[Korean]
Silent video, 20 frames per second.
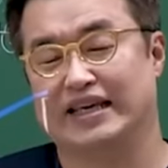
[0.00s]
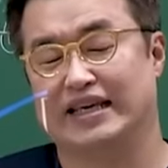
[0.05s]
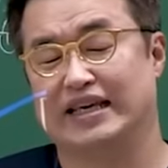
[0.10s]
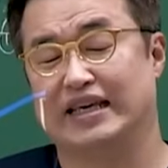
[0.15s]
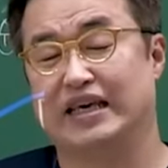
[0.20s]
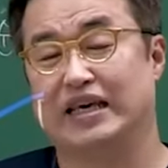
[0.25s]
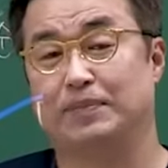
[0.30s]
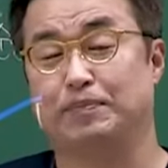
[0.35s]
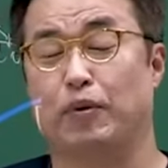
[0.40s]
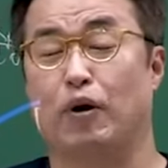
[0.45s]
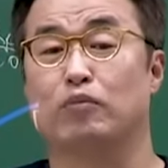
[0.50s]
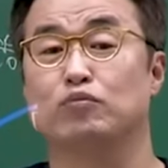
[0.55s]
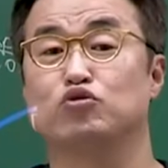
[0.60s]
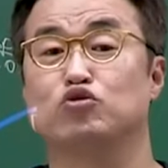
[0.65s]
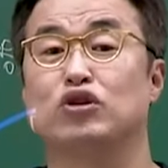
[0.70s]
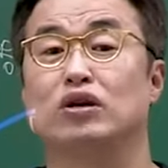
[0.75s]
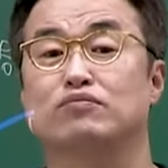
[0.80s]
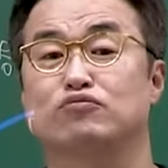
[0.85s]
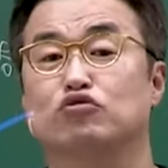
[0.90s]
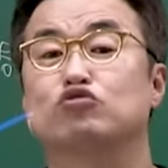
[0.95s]
이
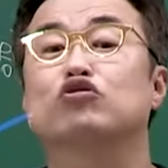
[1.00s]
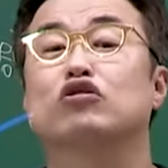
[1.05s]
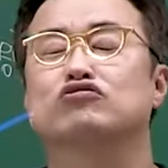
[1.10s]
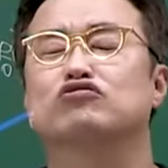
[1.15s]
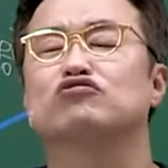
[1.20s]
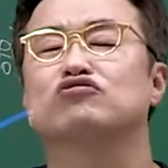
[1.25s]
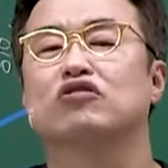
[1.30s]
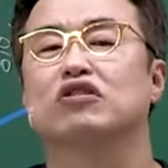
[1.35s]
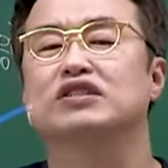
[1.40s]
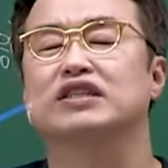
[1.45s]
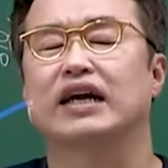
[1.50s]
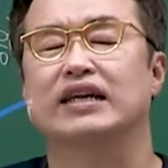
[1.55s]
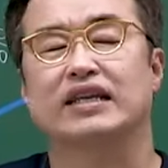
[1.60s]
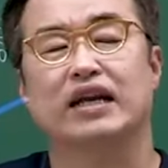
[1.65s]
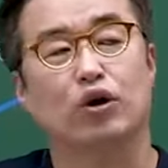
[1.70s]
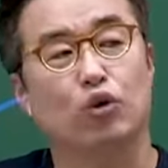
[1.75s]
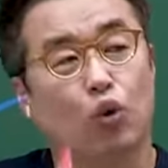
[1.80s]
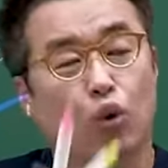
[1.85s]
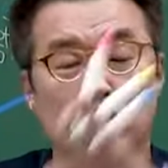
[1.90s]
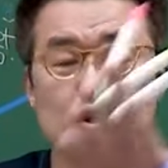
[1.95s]
범주에 묶어두는 것이
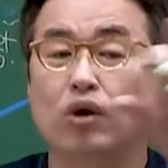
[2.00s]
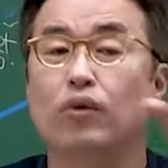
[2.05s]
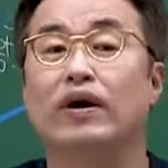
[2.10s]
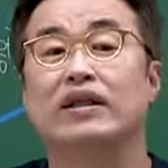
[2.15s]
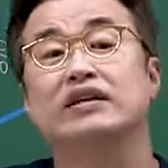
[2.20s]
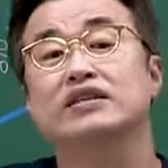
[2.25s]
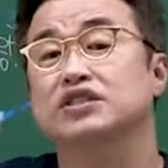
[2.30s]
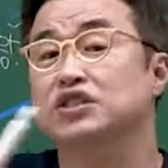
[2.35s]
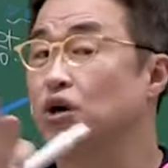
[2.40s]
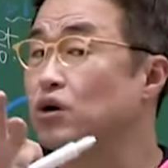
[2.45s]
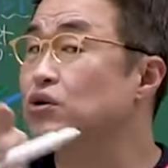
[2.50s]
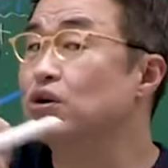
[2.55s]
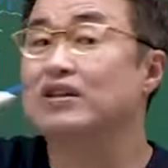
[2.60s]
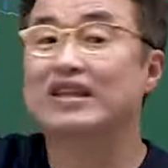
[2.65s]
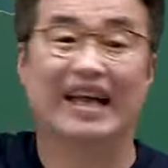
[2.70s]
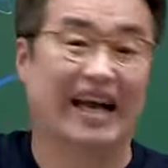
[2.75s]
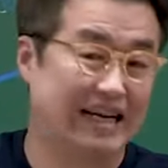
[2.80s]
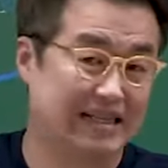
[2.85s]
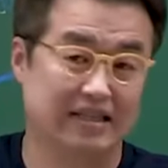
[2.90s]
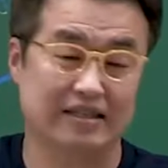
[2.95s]
아니라 고대와는 전혀
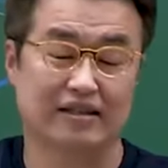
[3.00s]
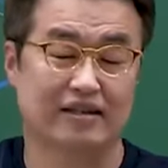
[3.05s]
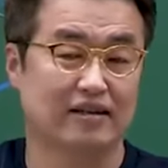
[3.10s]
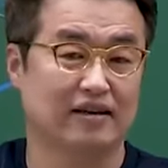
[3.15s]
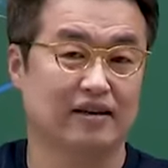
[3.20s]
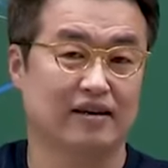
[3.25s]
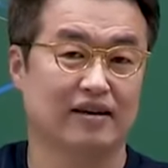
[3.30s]
다른